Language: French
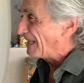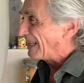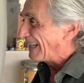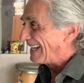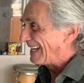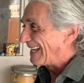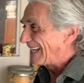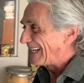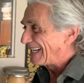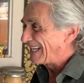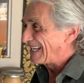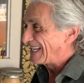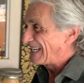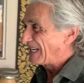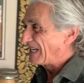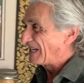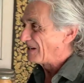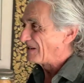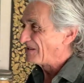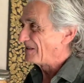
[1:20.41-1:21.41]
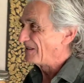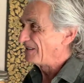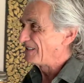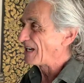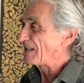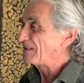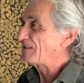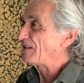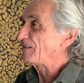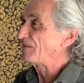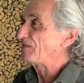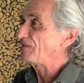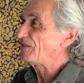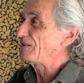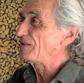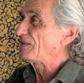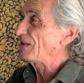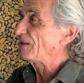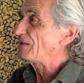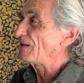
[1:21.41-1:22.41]
Et euh, il y a
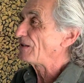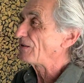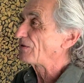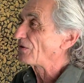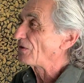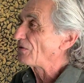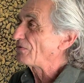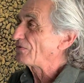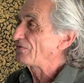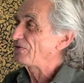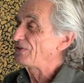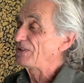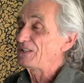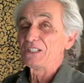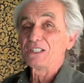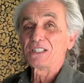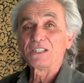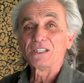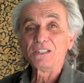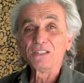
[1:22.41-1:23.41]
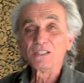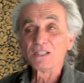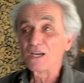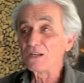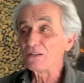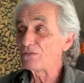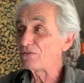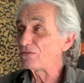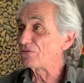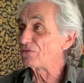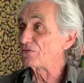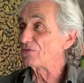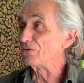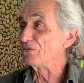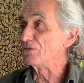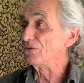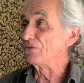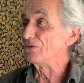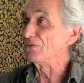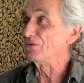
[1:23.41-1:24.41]
des idées, des envies qui
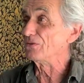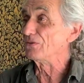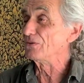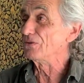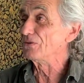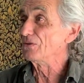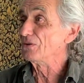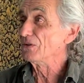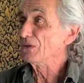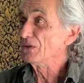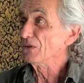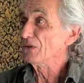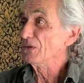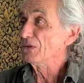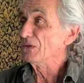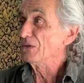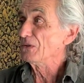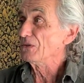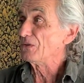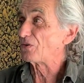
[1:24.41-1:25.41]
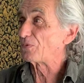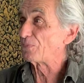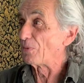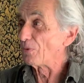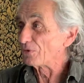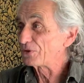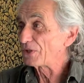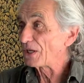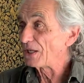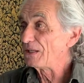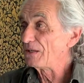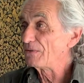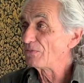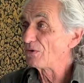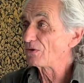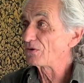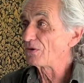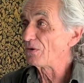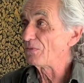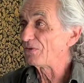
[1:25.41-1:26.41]
naissent
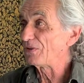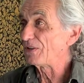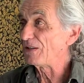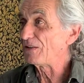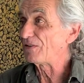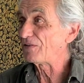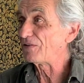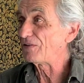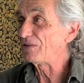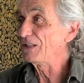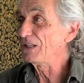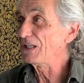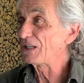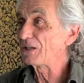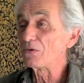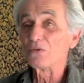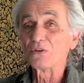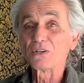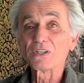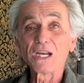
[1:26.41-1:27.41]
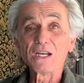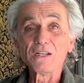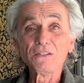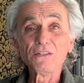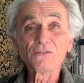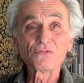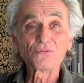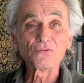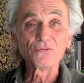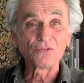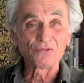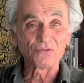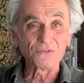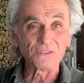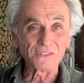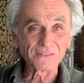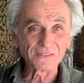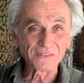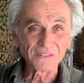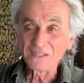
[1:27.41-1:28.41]
spontanément comme celle-ci et qu'on réalise tout de
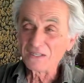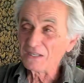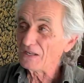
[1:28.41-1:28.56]
suite.